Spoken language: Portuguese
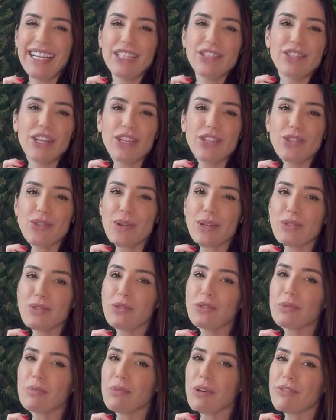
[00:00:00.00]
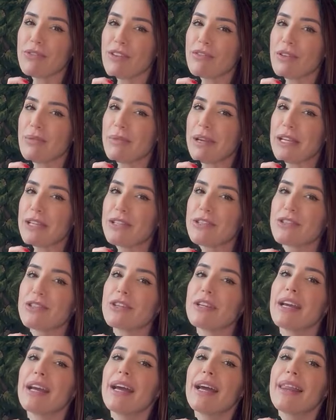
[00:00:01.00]
Gente, o assunto
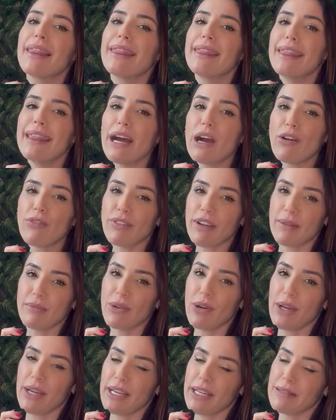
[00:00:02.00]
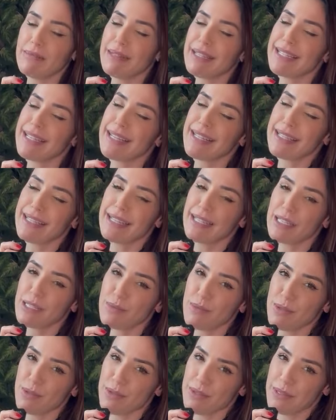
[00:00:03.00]
provavelmente não vai morrer, mas é assim que as
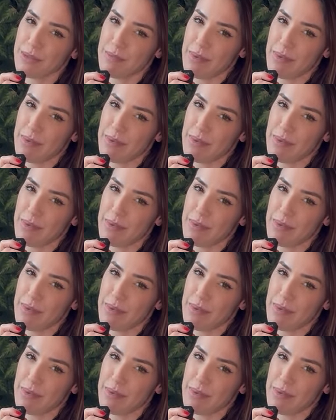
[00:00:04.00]
pessoas